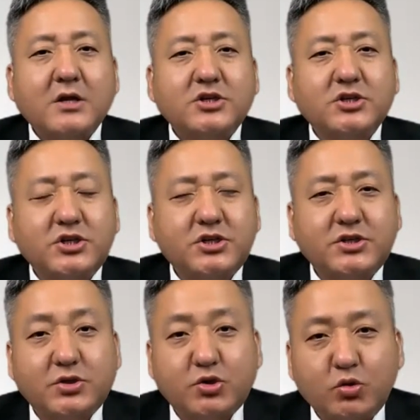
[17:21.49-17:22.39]
是
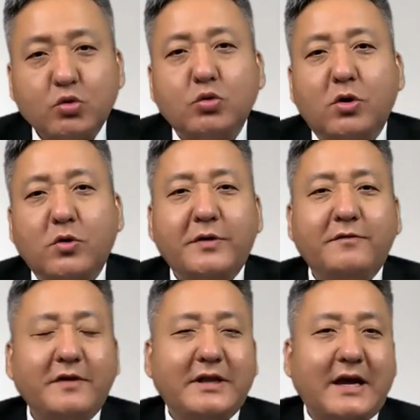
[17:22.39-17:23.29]
中国会
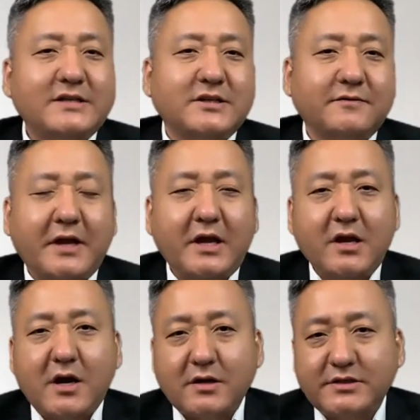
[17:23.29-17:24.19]
未来成为
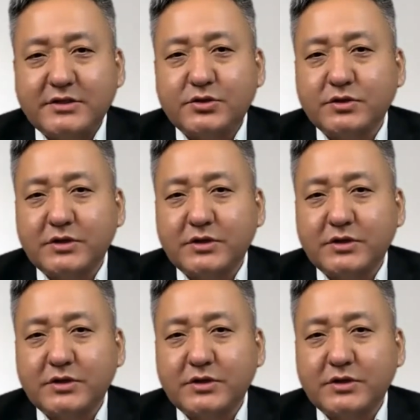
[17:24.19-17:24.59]
AR 技术、